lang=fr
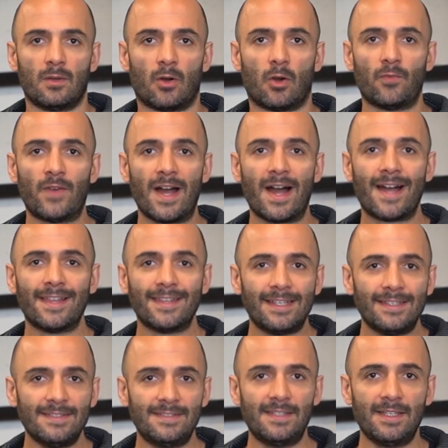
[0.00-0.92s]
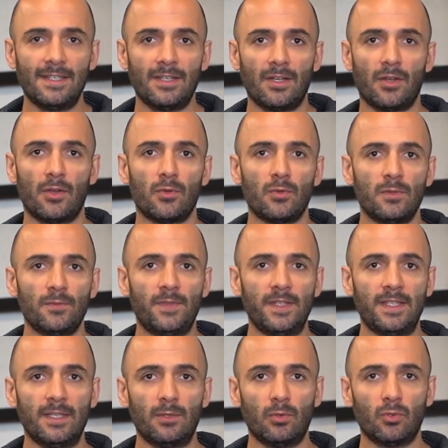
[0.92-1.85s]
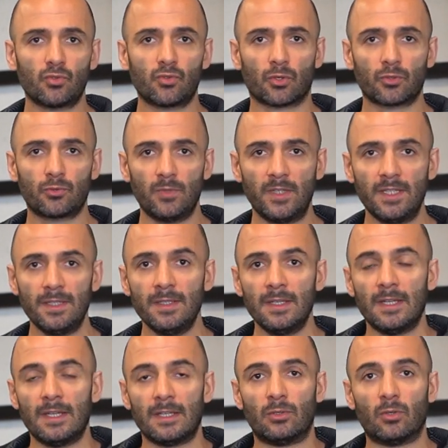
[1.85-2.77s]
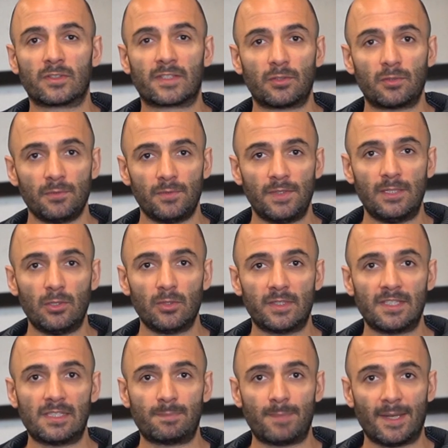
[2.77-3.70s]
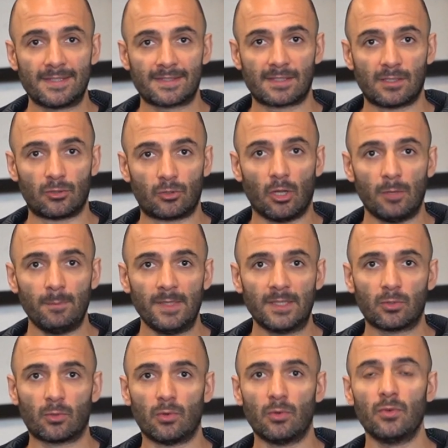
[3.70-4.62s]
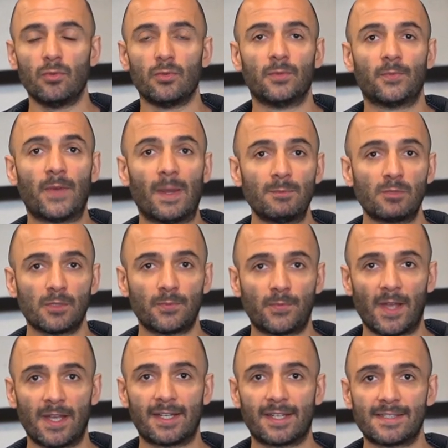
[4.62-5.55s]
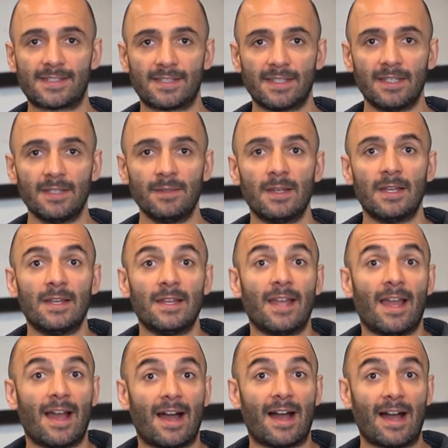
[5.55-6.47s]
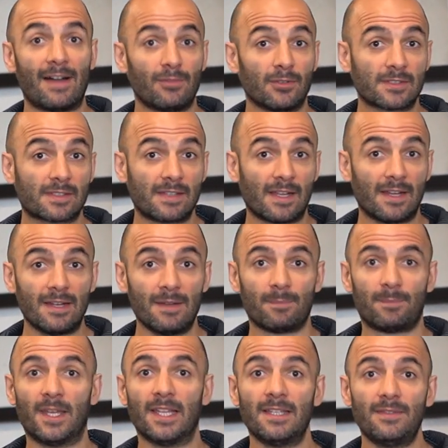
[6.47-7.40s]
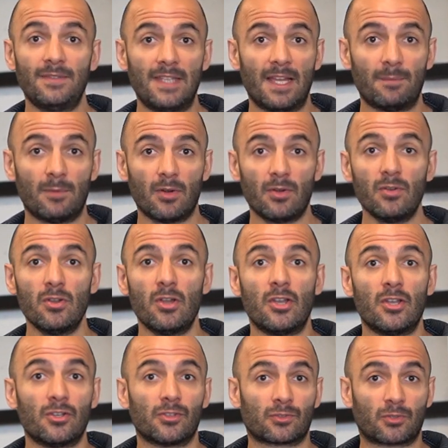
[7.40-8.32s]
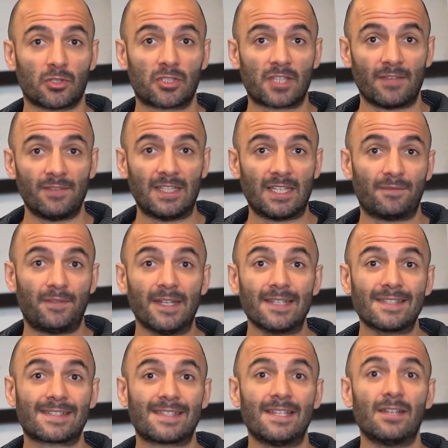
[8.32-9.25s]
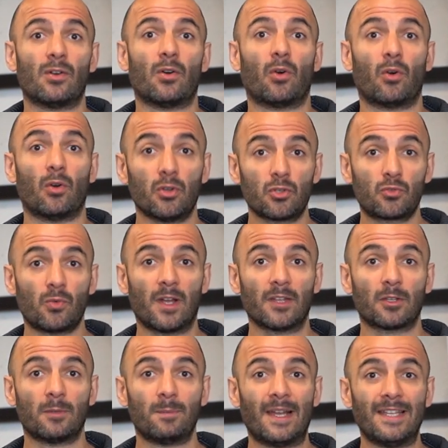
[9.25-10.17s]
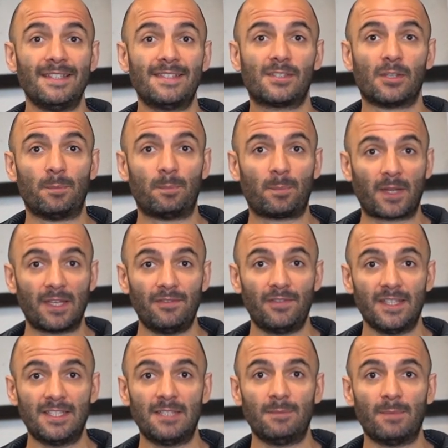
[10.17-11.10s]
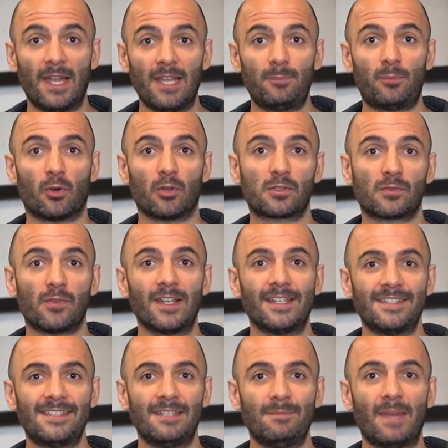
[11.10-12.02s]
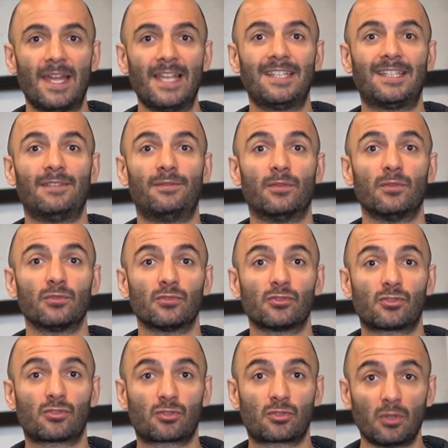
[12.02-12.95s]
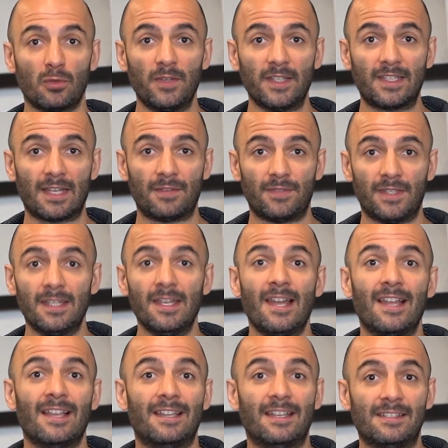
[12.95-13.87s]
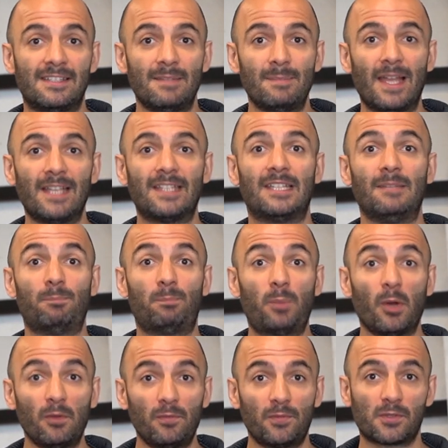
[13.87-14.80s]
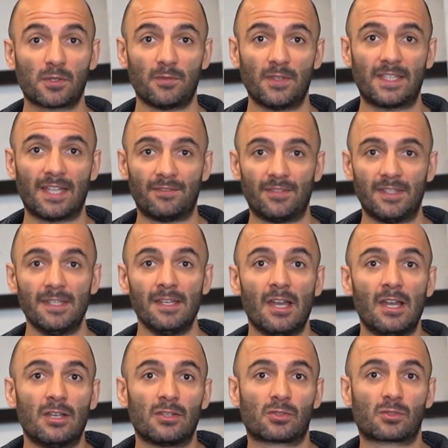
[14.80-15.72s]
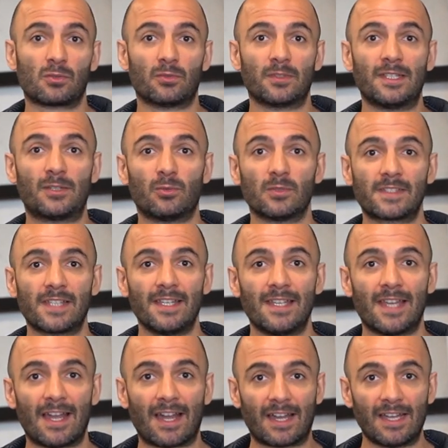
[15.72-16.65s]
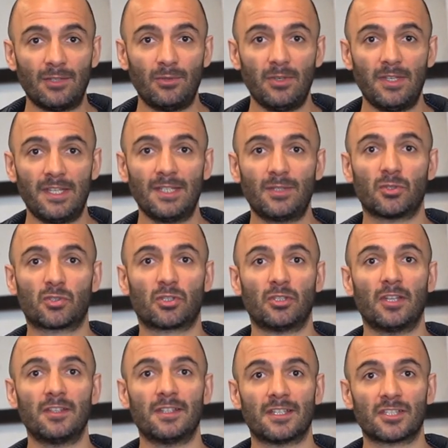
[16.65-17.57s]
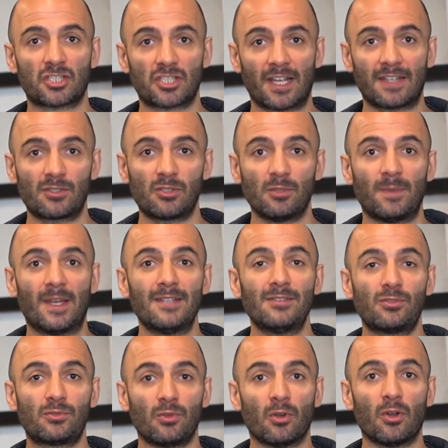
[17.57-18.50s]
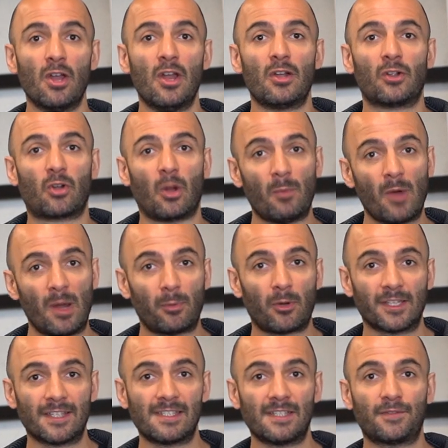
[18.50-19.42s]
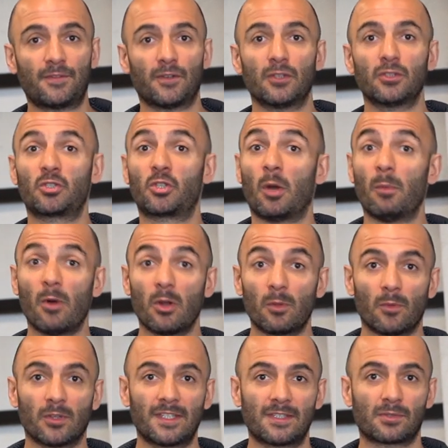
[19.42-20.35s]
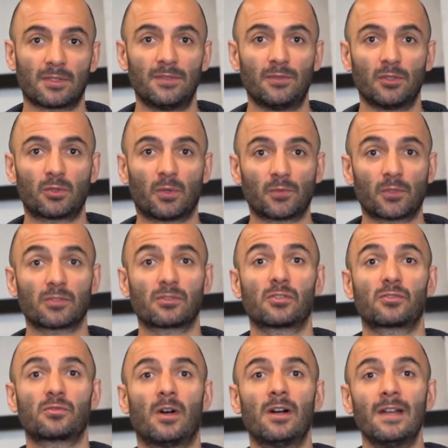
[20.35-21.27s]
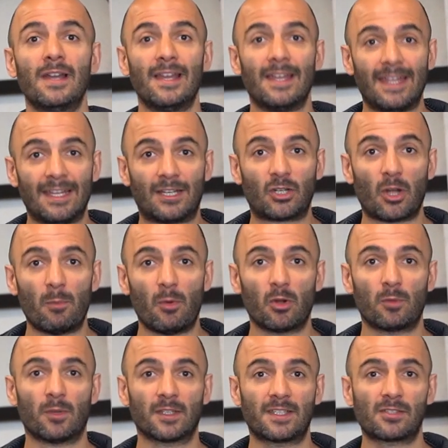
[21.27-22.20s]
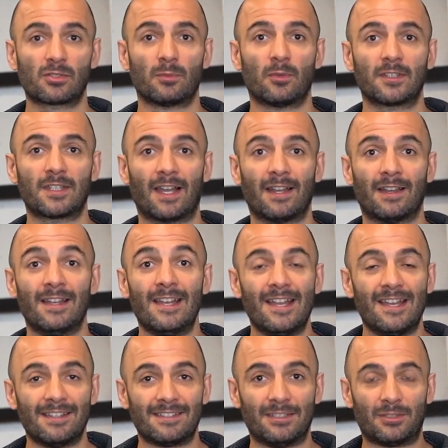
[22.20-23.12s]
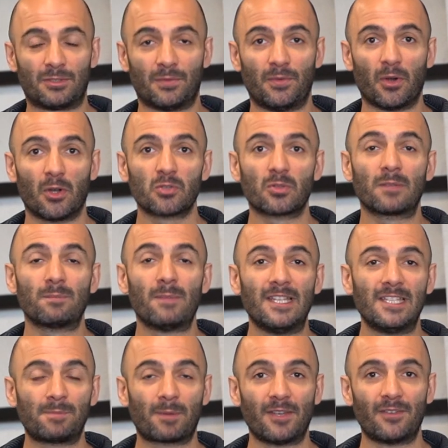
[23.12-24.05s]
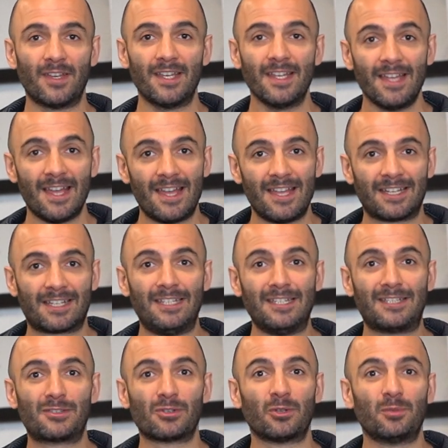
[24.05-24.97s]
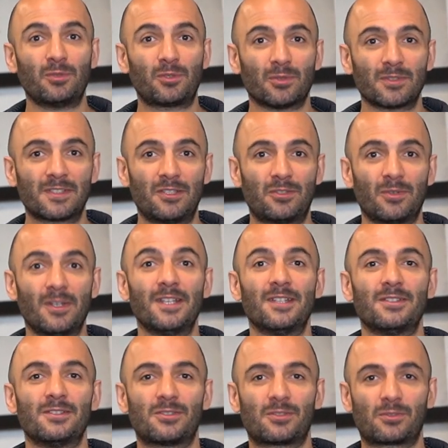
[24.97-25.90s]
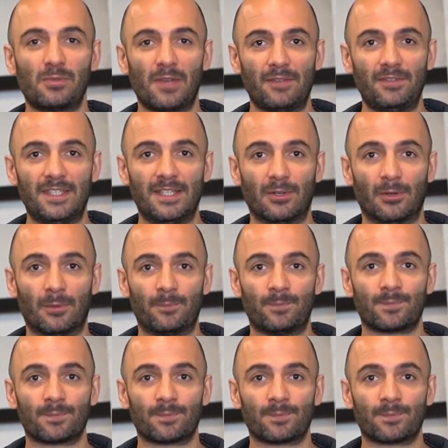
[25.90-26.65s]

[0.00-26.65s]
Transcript: On va analyser euh, une vidéo aujourd'hui. Donc c'est une vidéo qui se passe dans le métro, une femme se fait agresser. Avant cela, bien évidemment, que je t'invite à faire, c'est rejoindre ma liste privée d'emails pour recevoir les emails qui vont sauver ta vie. Les emails qui peuvent sauver ta vie sont des conseils réguliers que je te donne chaque semaine sur comment apprendre à se défendre, comment augmenter son niveau de confiance en soi et comment augmenter son mental. Si tu veux rejoindre ma liste privée, clique sur le bouton situé sous la vidéo.